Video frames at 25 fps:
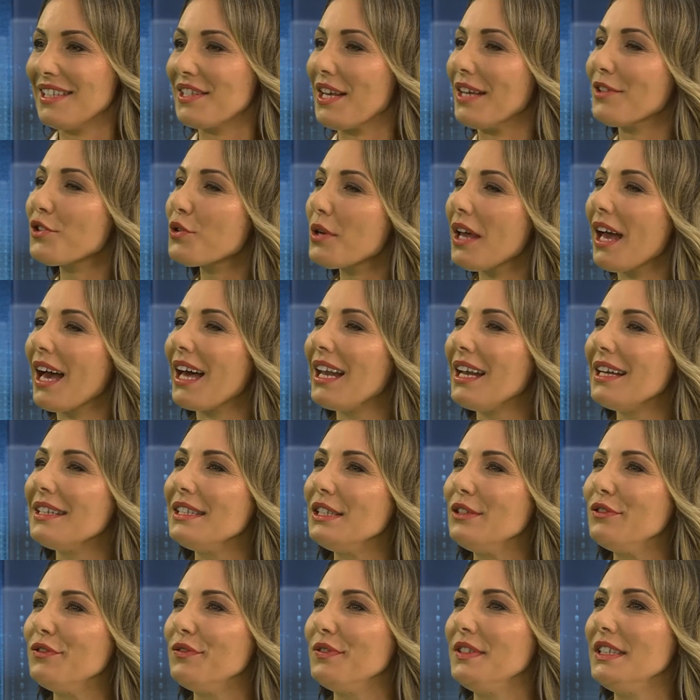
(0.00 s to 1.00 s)
Jetzt hast du ja
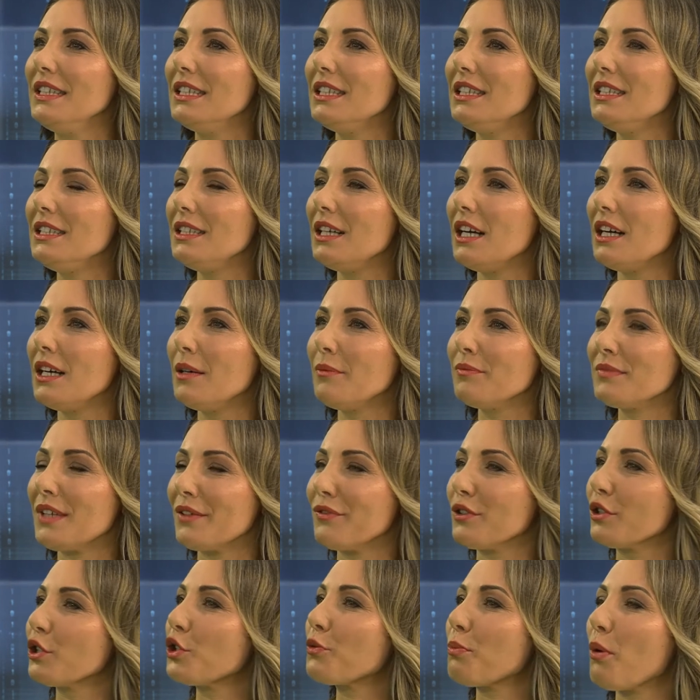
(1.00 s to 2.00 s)
relativ viel ähm,
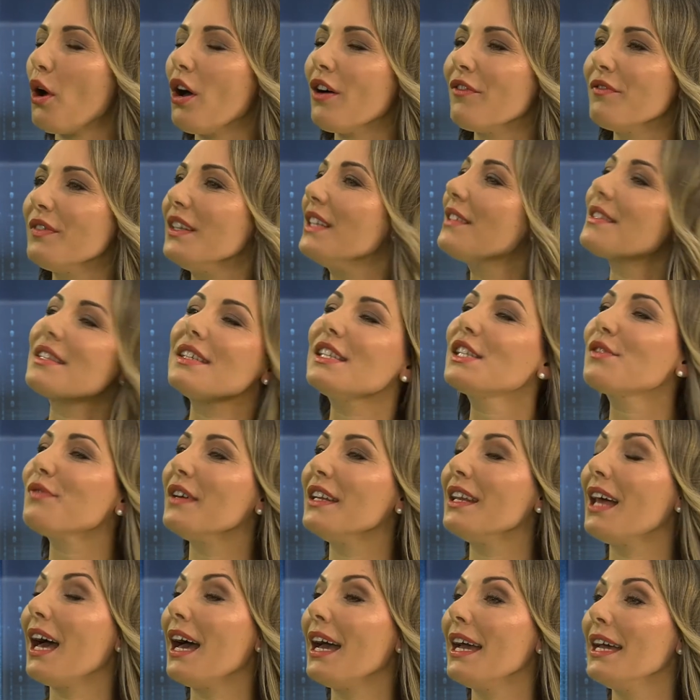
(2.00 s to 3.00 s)
davon gesprochen, wie es ist,
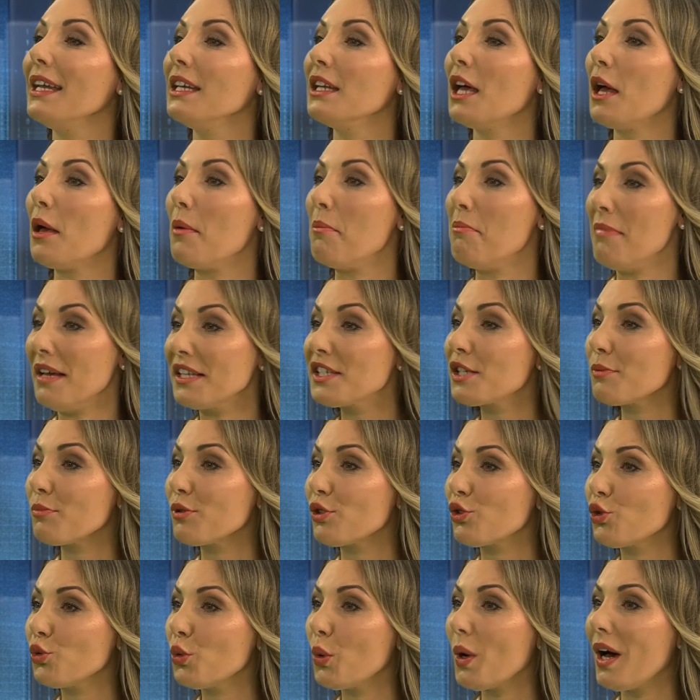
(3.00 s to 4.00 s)
wenn ein äh,
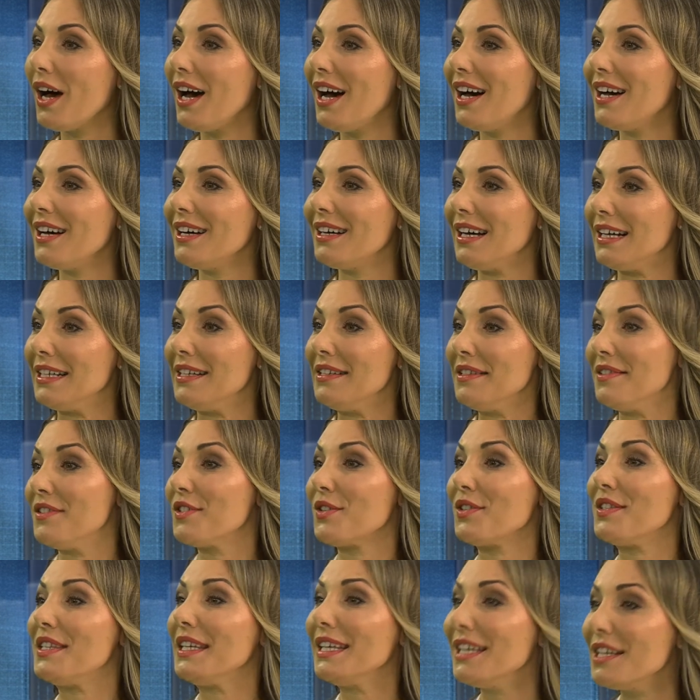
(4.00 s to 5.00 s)
Messebesucher
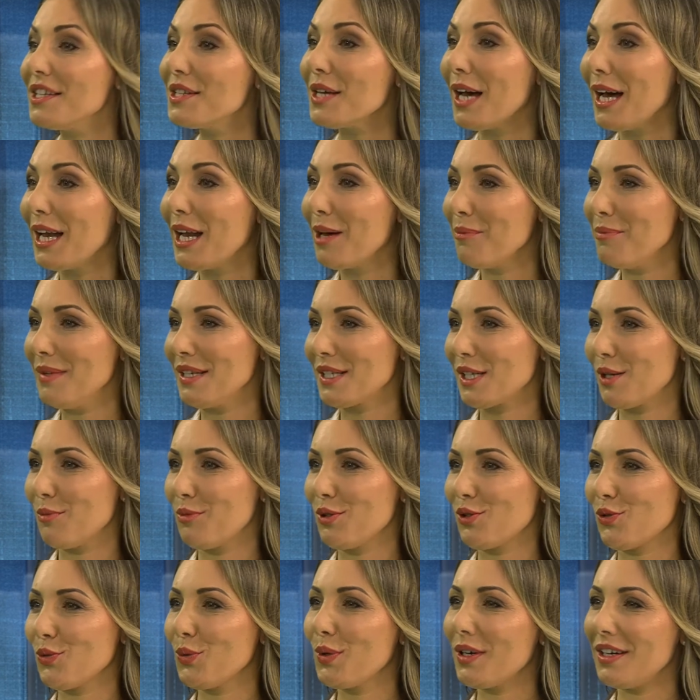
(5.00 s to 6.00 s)
als digitaler
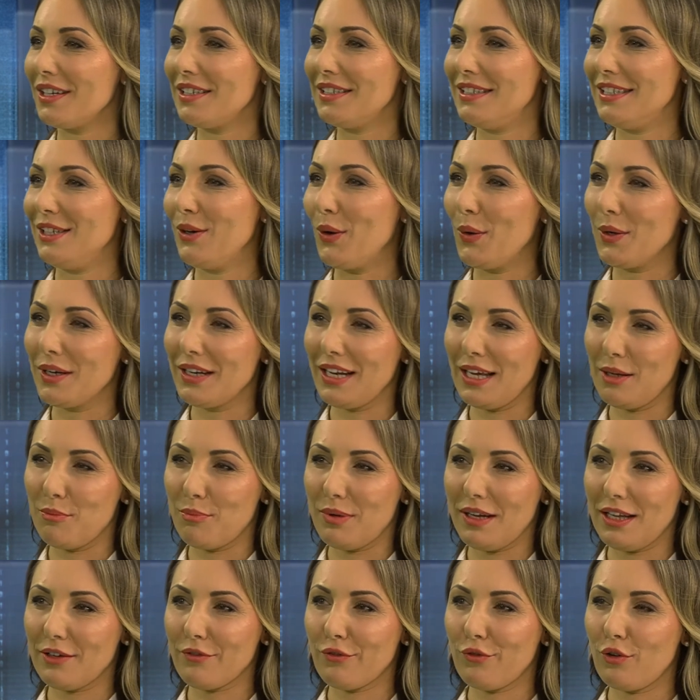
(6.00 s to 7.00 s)
Messebesucher die
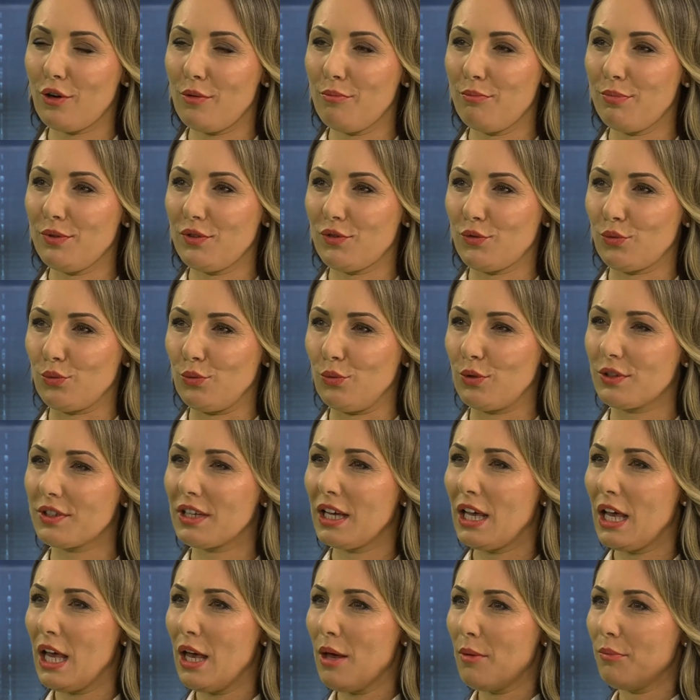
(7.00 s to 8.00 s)
Online-Plattform besucht.
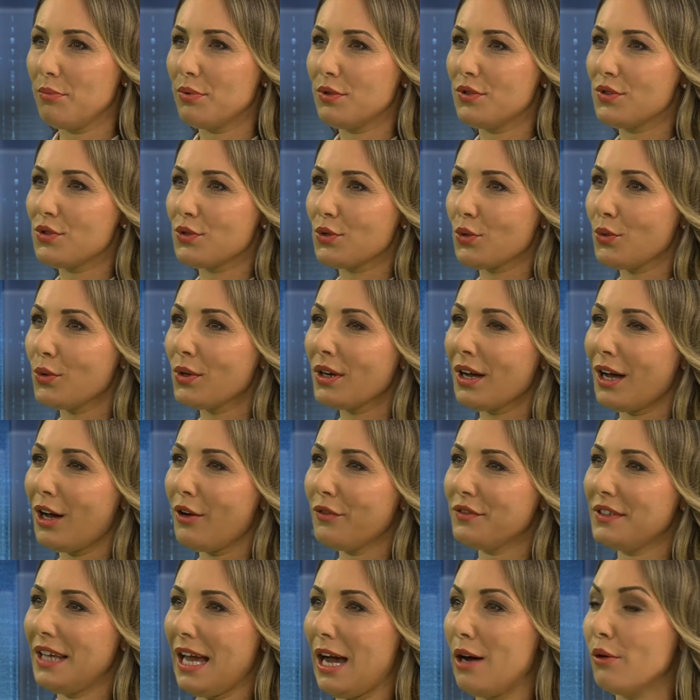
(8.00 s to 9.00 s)
Bezogen
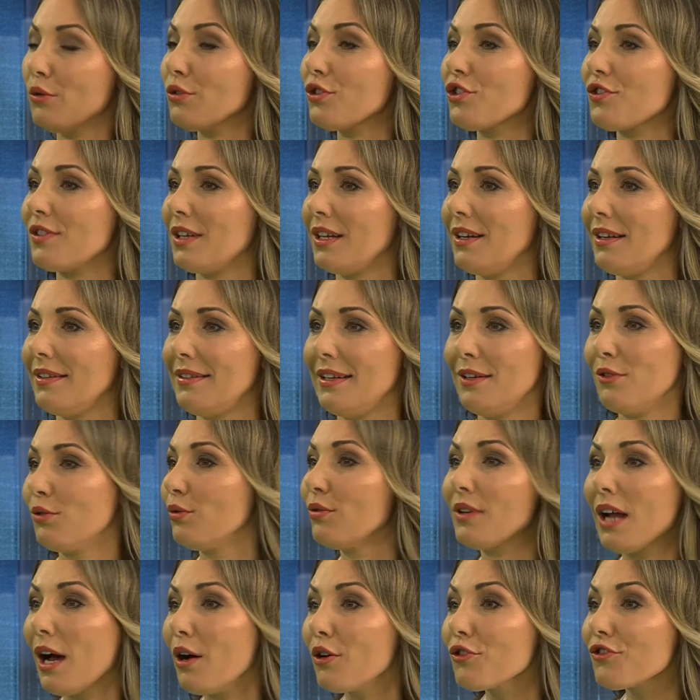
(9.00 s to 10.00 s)
auf die Aussteller, denn
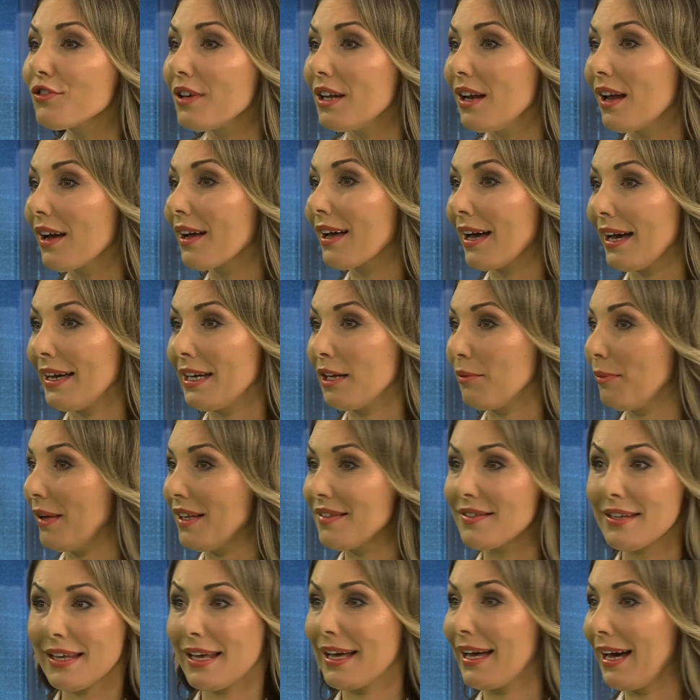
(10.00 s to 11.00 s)
ohne Aussteller keine
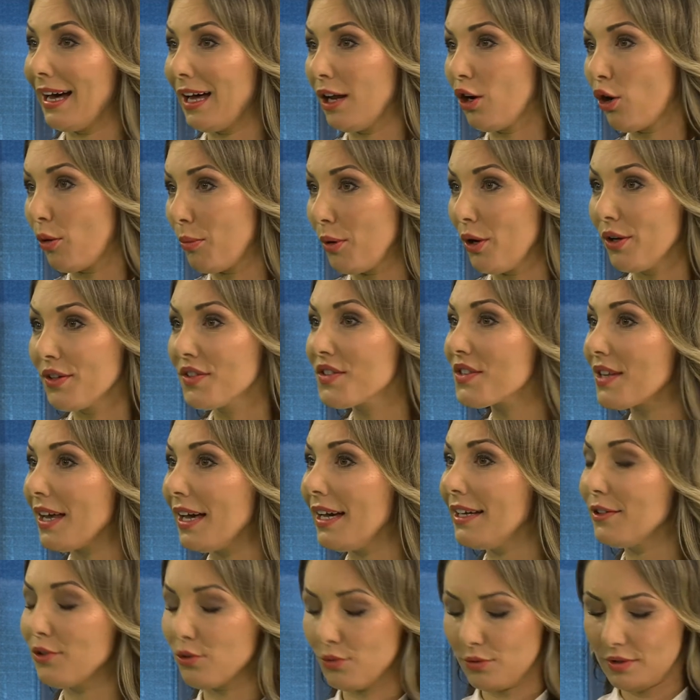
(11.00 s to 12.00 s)
Messe, egal ob online
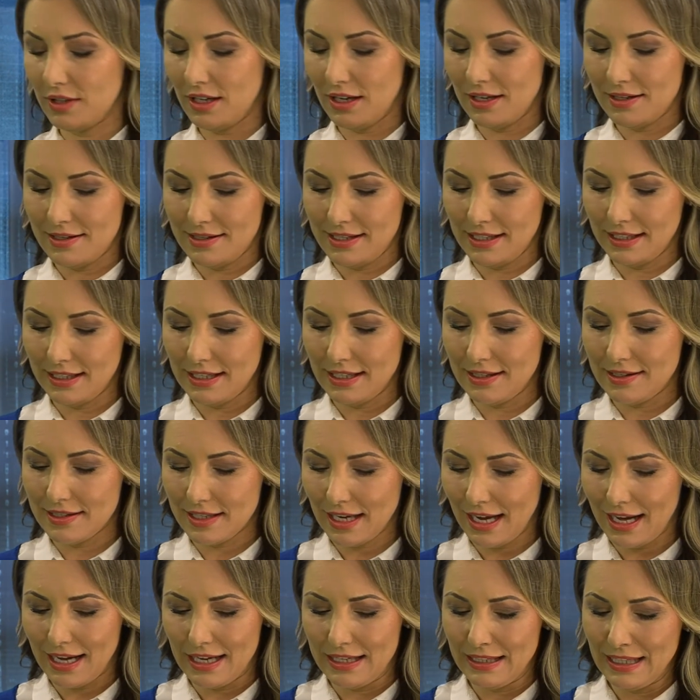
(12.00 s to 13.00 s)
on-site oder
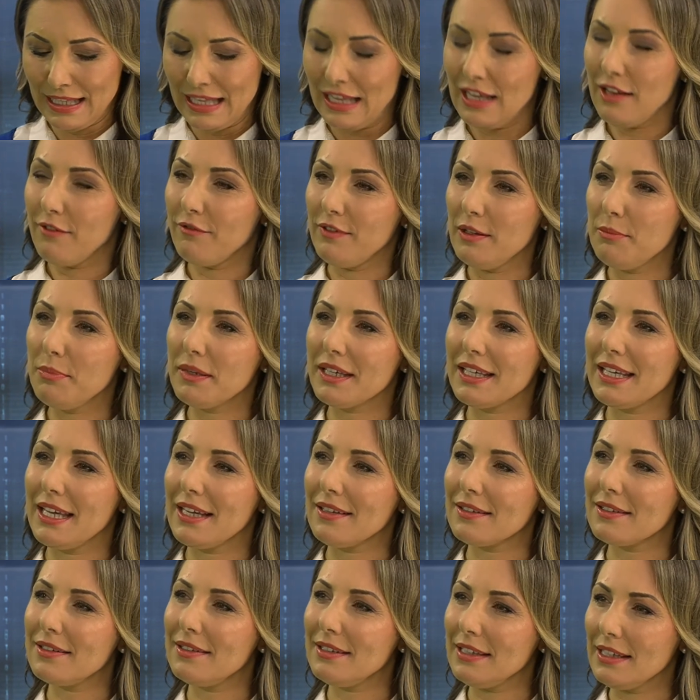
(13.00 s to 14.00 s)
digital. Wie
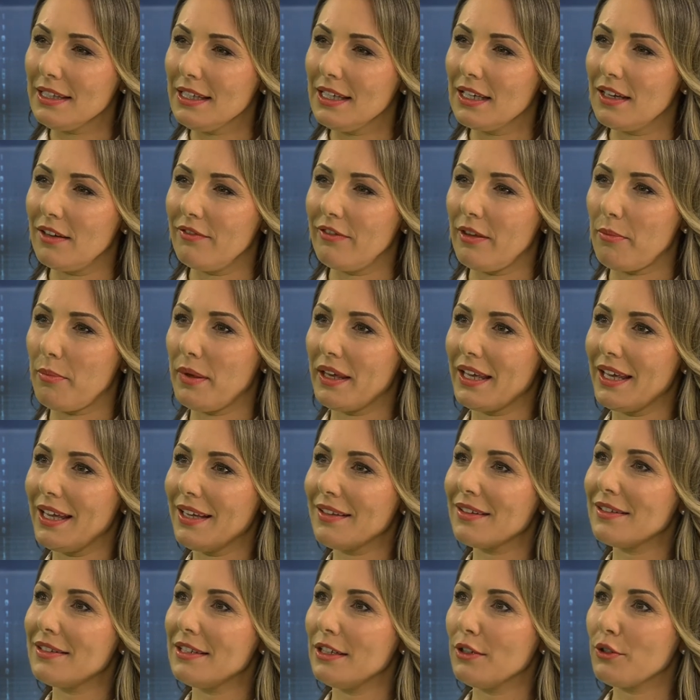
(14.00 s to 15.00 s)
begegnet ihr, wie
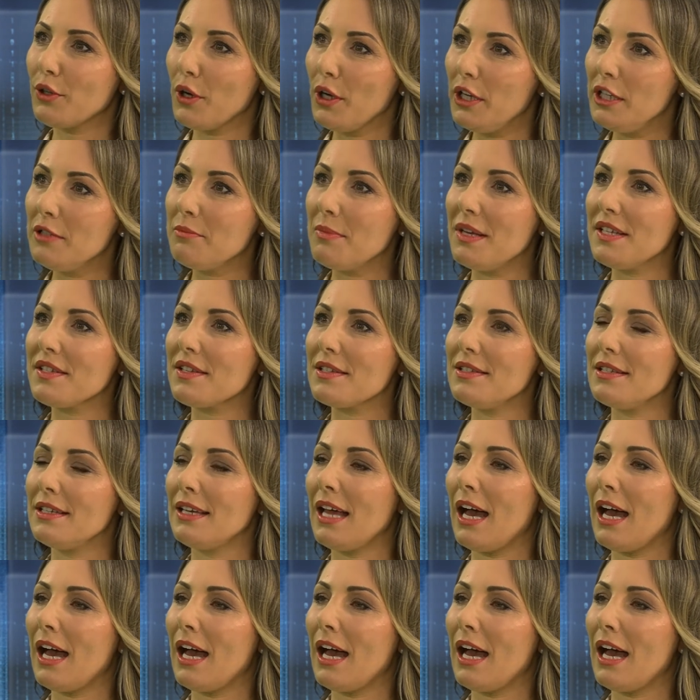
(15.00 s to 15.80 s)
begegnet die Kölnmesse